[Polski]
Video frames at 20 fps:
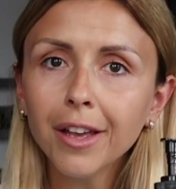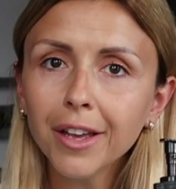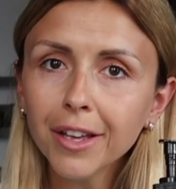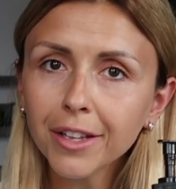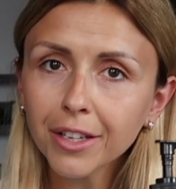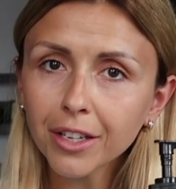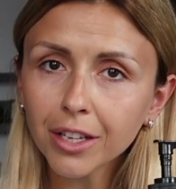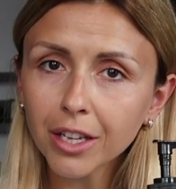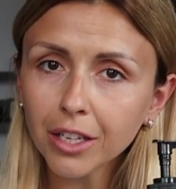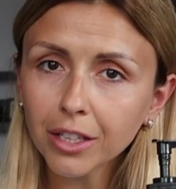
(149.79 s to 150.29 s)

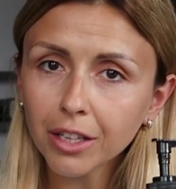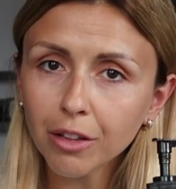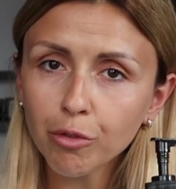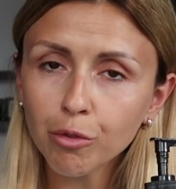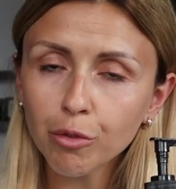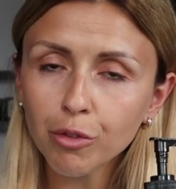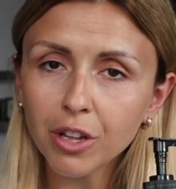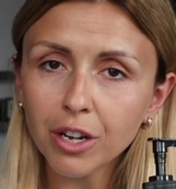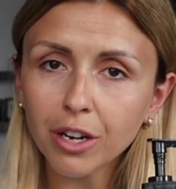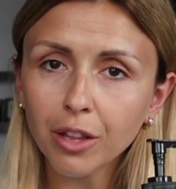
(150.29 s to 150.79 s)
I tak jak też
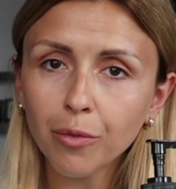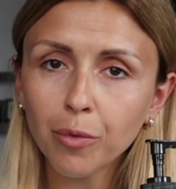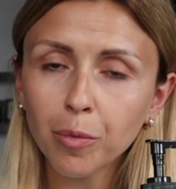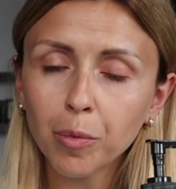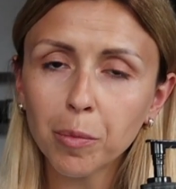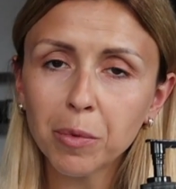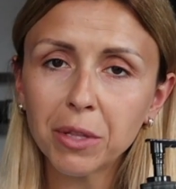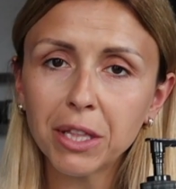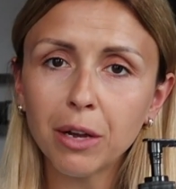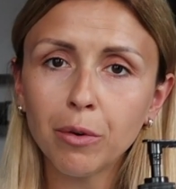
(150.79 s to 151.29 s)
już nieraz
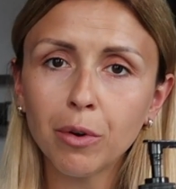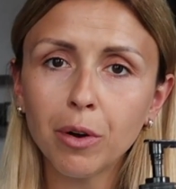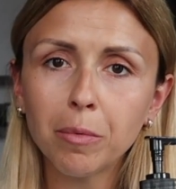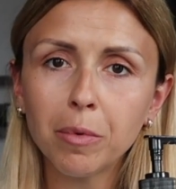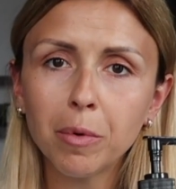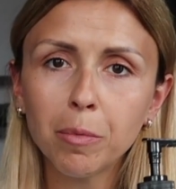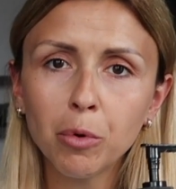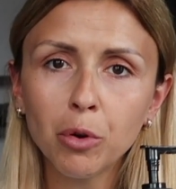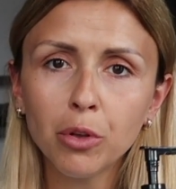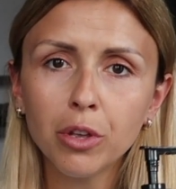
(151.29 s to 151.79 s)
wspominałam,
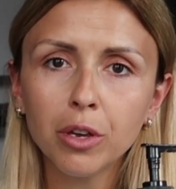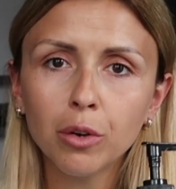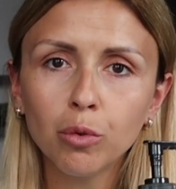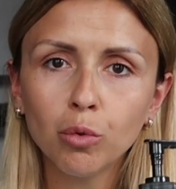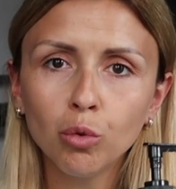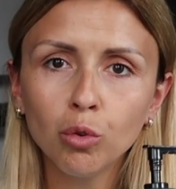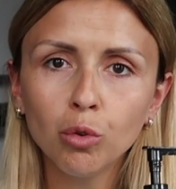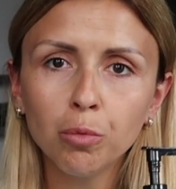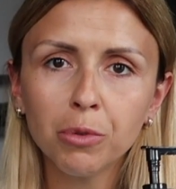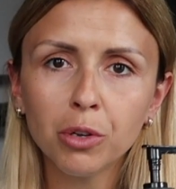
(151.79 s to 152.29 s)
moje
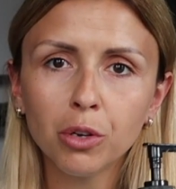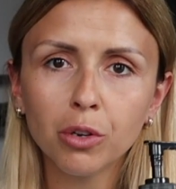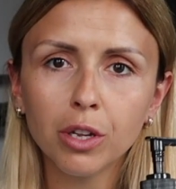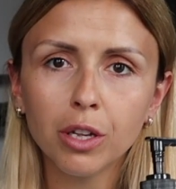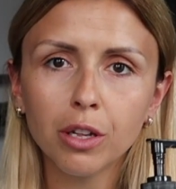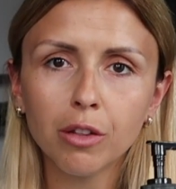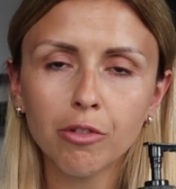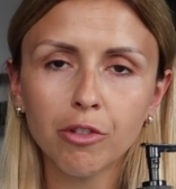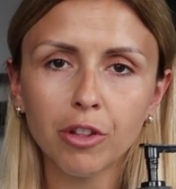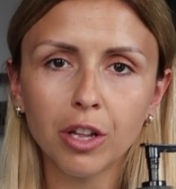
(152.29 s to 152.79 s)

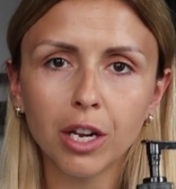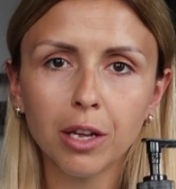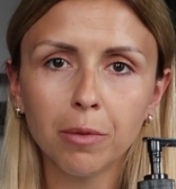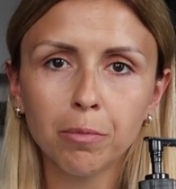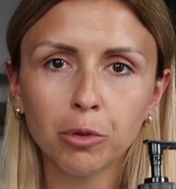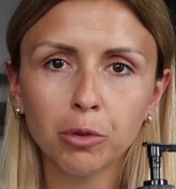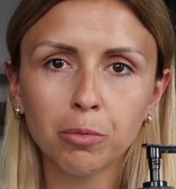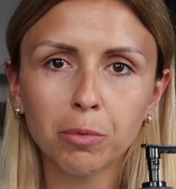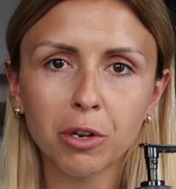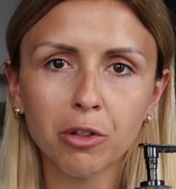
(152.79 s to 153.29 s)
ulubione żele
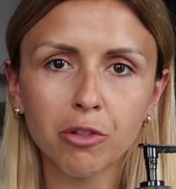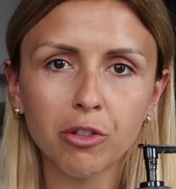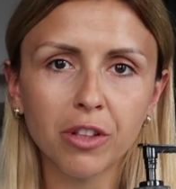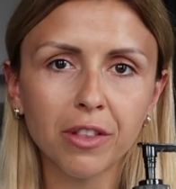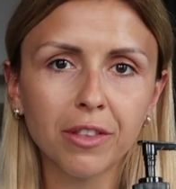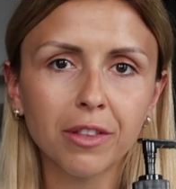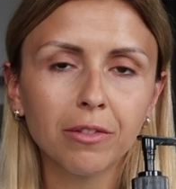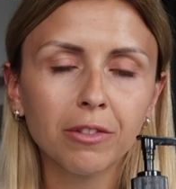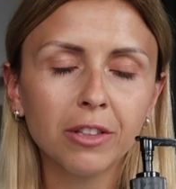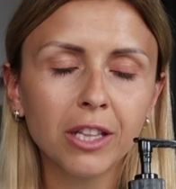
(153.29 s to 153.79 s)
pod
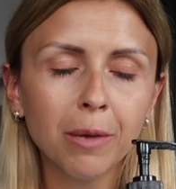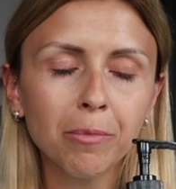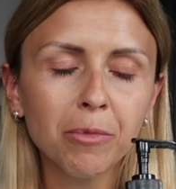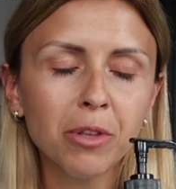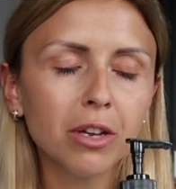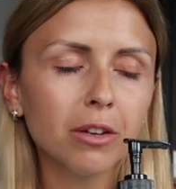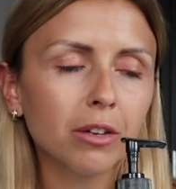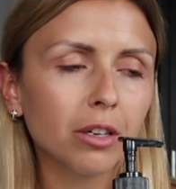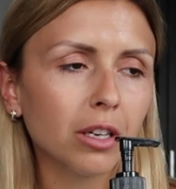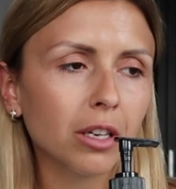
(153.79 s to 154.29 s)
prysznic. Dla
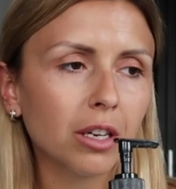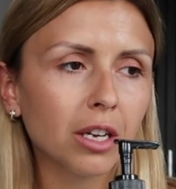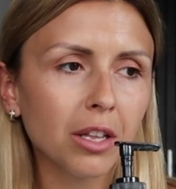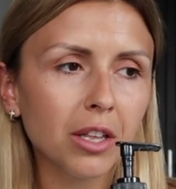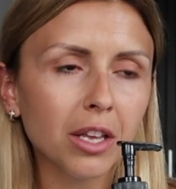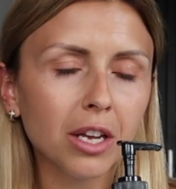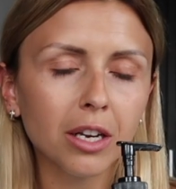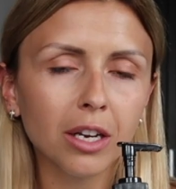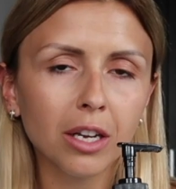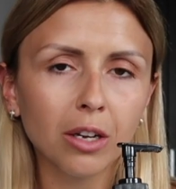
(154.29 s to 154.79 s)
mnie
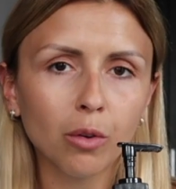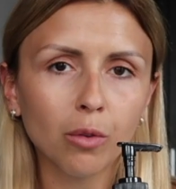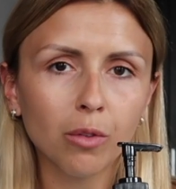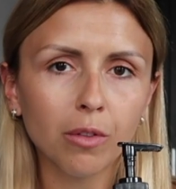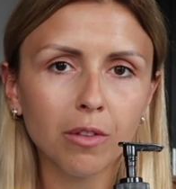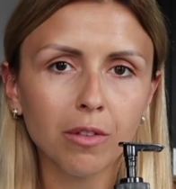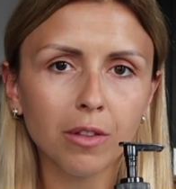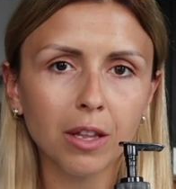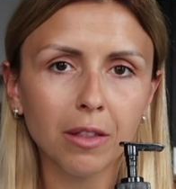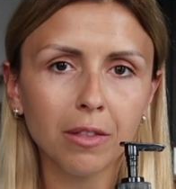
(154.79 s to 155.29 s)
genialna
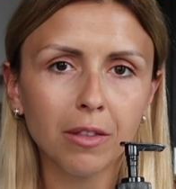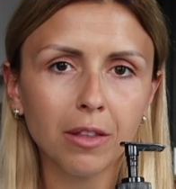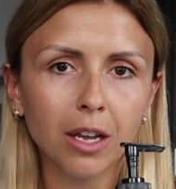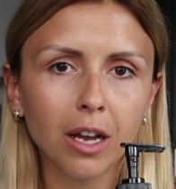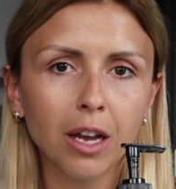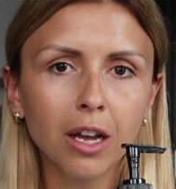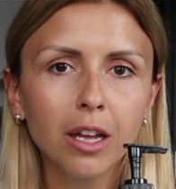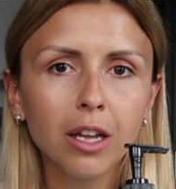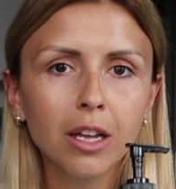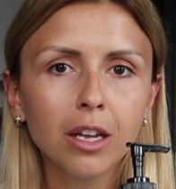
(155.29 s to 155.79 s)

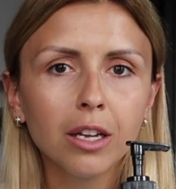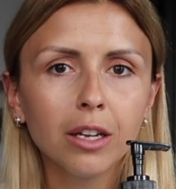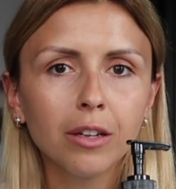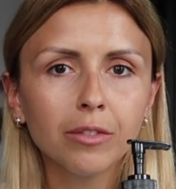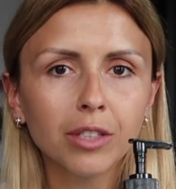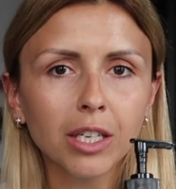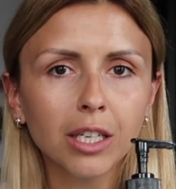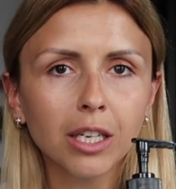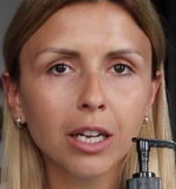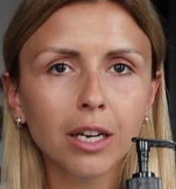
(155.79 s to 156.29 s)
konsystencja,
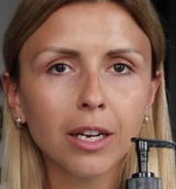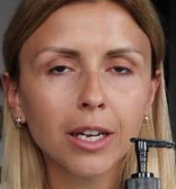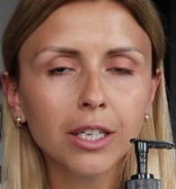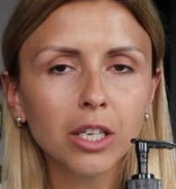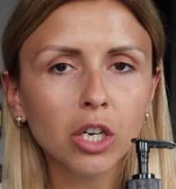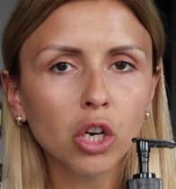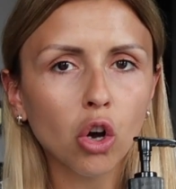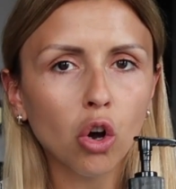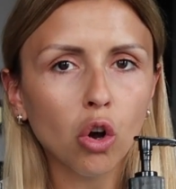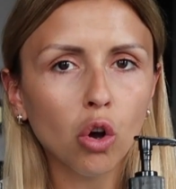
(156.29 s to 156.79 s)
taka
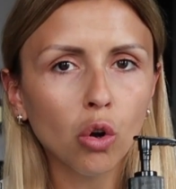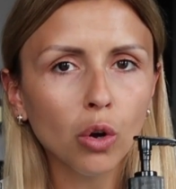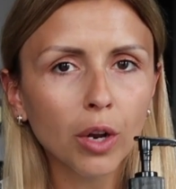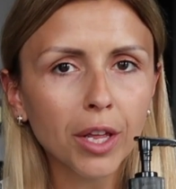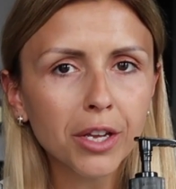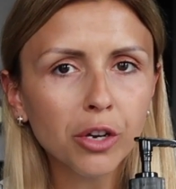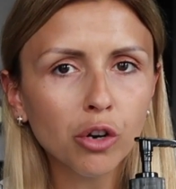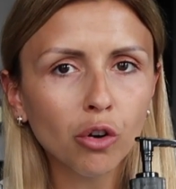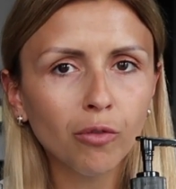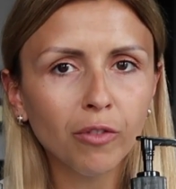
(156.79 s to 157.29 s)
lekko
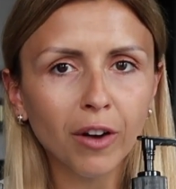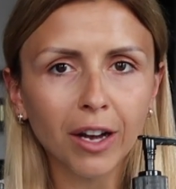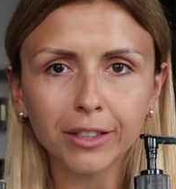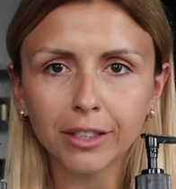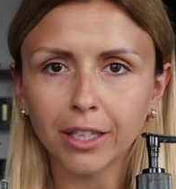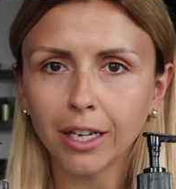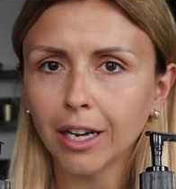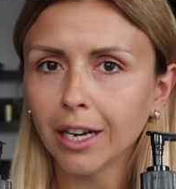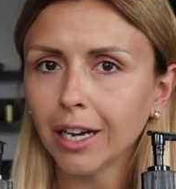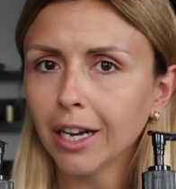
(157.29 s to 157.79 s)

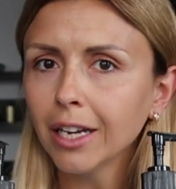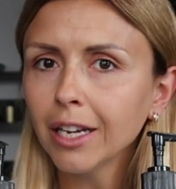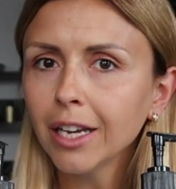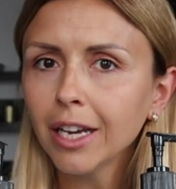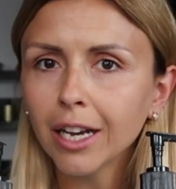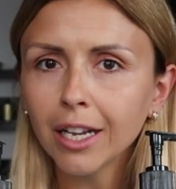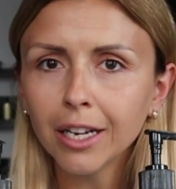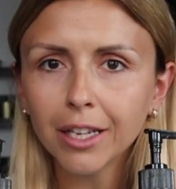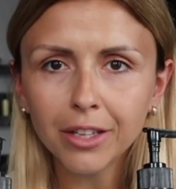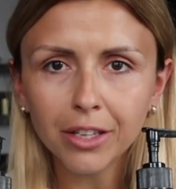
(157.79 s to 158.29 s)
olejkowata,
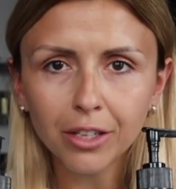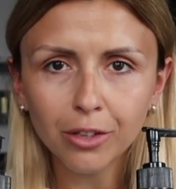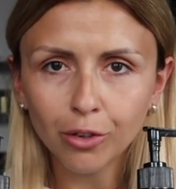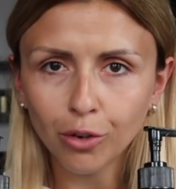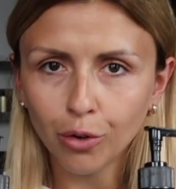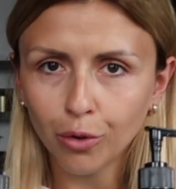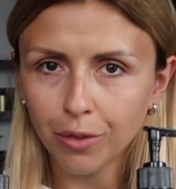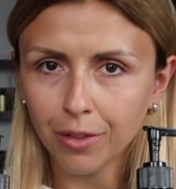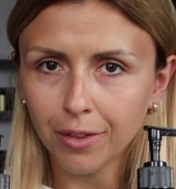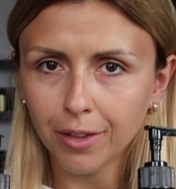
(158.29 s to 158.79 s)
ale, ale nie do
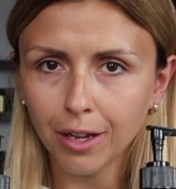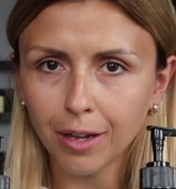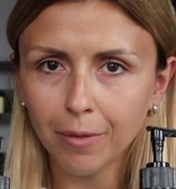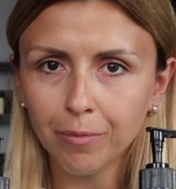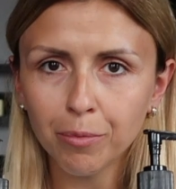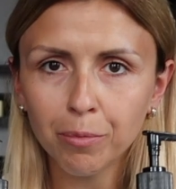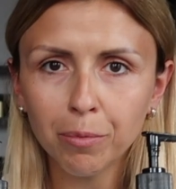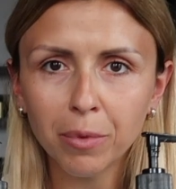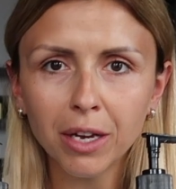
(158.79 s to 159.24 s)
końca.